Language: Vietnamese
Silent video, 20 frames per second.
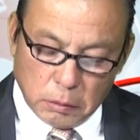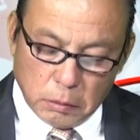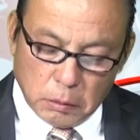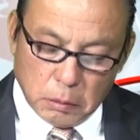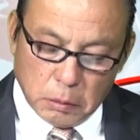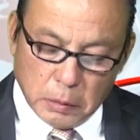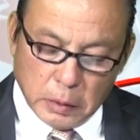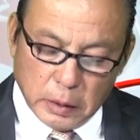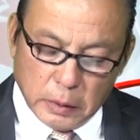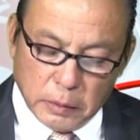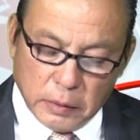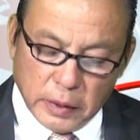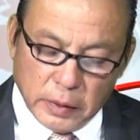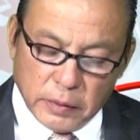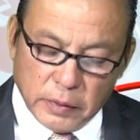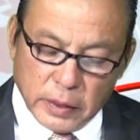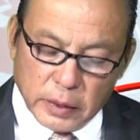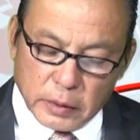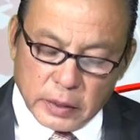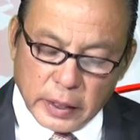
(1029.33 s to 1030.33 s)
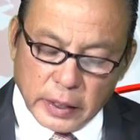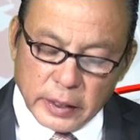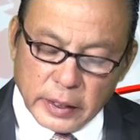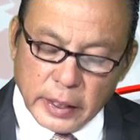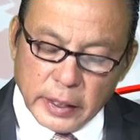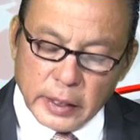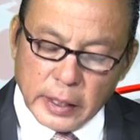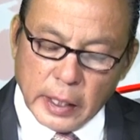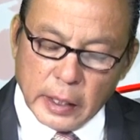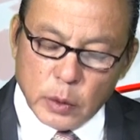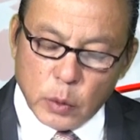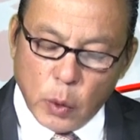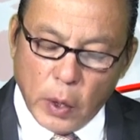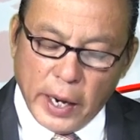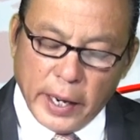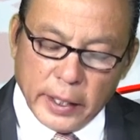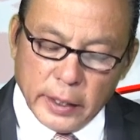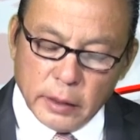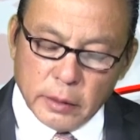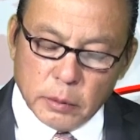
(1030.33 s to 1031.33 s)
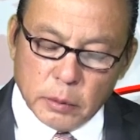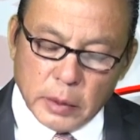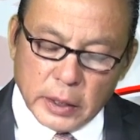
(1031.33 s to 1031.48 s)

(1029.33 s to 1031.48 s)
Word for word: mà về, về cái cái ngân khoản